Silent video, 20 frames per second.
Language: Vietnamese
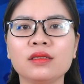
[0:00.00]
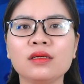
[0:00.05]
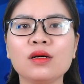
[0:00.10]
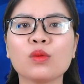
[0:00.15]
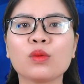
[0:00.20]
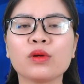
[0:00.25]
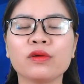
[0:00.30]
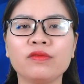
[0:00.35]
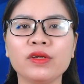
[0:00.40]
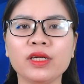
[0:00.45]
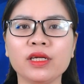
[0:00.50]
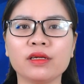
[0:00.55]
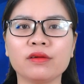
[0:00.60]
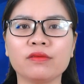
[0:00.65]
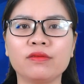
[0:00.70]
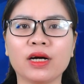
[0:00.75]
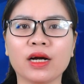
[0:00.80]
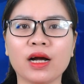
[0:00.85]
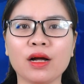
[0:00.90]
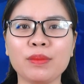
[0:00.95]
Thưa quý vị
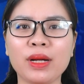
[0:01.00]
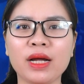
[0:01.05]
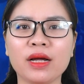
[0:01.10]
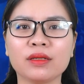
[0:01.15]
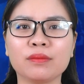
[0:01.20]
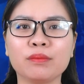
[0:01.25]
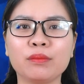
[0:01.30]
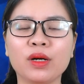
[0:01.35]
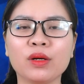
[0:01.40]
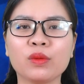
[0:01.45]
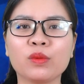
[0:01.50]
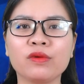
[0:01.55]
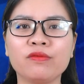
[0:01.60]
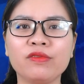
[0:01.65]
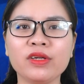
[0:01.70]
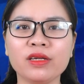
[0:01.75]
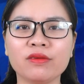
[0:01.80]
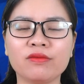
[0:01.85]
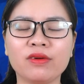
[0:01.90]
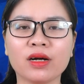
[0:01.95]
và các bạn, mời quý
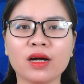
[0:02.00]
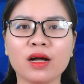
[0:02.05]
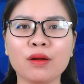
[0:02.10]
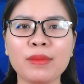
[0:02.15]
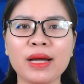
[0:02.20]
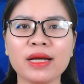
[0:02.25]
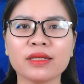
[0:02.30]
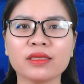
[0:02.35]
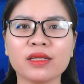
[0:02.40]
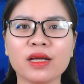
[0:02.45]
vị và các bạn